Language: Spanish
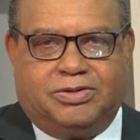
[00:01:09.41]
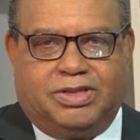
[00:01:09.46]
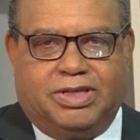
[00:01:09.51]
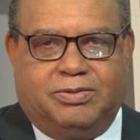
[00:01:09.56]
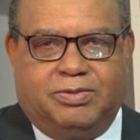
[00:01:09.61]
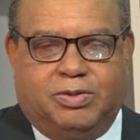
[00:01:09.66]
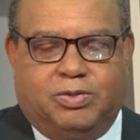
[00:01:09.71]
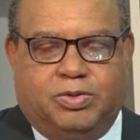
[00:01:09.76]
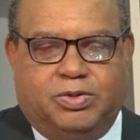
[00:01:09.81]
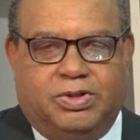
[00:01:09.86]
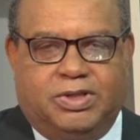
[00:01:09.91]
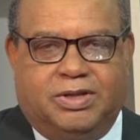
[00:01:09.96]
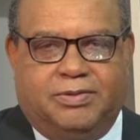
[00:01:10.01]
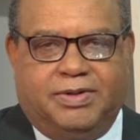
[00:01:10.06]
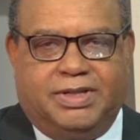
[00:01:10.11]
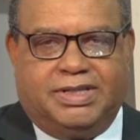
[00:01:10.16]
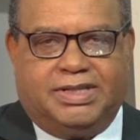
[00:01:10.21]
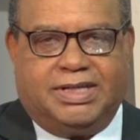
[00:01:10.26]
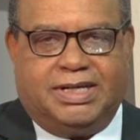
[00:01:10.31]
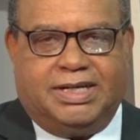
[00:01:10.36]
temas
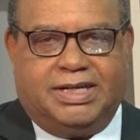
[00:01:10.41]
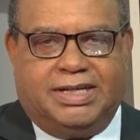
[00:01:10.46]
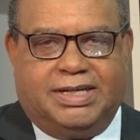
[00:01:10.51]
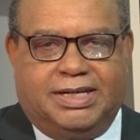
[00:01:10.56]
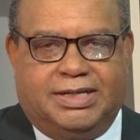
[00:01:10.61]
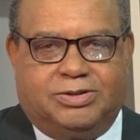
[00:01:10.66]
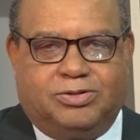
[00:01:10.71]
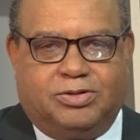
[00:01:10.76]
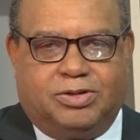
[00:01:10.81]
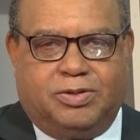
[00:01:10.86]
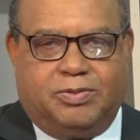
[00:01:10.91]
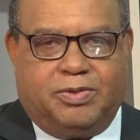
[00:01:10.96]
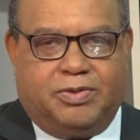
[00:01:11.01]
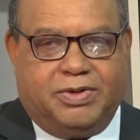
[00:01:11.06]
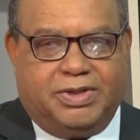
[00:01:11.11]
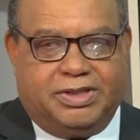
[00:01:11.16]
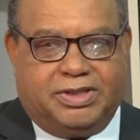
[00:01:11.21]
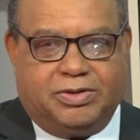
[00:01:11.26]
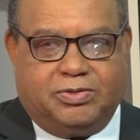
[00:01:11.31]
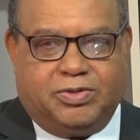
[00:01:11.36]
fundamentales de las últimas
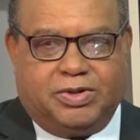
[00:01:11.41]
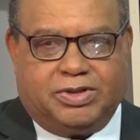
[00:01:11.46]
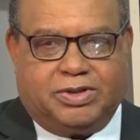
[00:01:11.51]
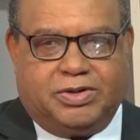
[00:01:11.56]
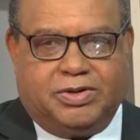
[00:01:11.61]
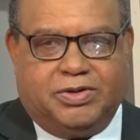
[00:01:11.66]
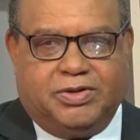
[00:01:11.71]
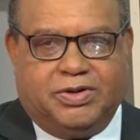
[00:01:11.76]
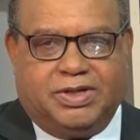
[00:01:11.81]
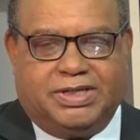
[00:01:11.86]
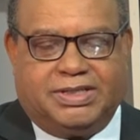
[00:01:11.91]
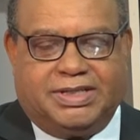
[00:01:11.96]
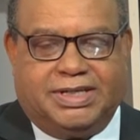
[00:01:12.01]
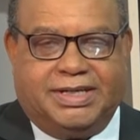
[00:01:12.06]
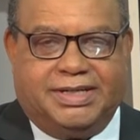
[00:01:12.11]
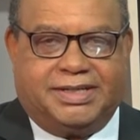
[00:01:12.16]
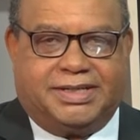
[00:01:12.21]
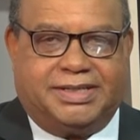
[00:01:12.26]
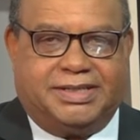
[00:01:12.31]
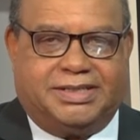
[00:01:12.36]
24 horas y
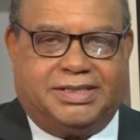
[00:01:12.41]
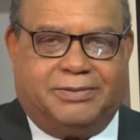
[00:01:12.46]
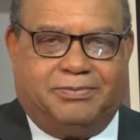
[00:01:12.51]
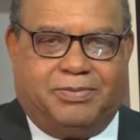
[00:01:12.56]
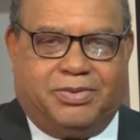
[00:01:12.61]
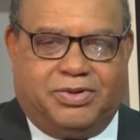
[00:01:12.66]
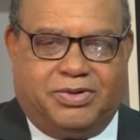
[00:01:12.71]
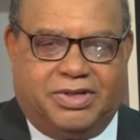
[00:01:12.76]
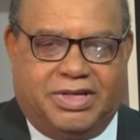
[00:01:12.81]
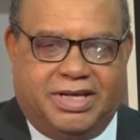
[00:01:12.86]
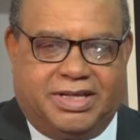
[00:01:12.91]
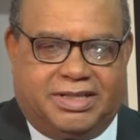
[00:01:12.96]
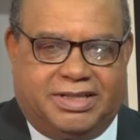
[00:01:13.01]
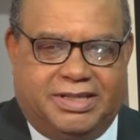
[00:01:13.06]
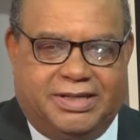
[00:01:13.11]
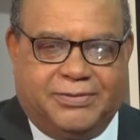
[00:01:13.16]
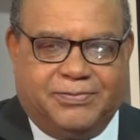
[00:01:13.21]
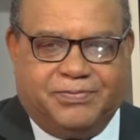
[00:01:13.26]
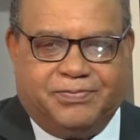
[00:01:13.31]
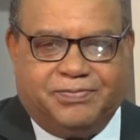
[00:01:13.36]
las que se proyectan